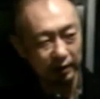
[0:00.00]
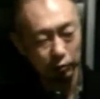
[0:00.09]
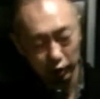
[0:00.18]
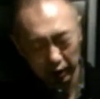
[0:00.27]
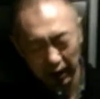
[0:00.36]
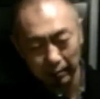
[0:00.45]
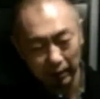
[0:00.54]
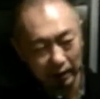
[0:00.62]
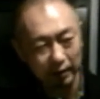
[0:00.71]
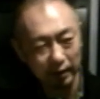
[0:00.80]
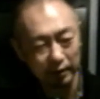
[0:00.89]
の時代もあっ
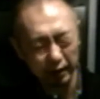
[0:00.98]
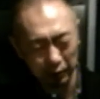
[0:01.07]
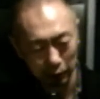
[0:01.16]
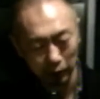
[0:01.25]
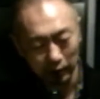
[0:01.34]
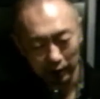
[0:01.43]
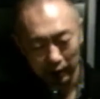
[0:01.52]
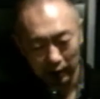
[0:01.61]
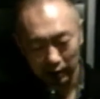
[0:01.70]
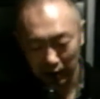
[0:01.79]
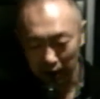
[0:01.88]
たんですけど、
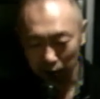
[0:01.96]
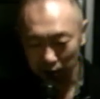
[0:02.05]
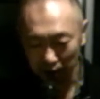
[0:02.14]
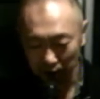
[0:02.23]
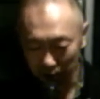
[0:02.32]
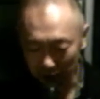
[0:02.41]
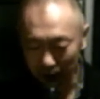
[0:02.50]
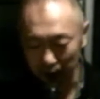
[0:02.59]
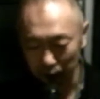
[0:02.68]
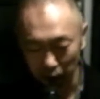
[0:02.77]
スタートとしてはどっ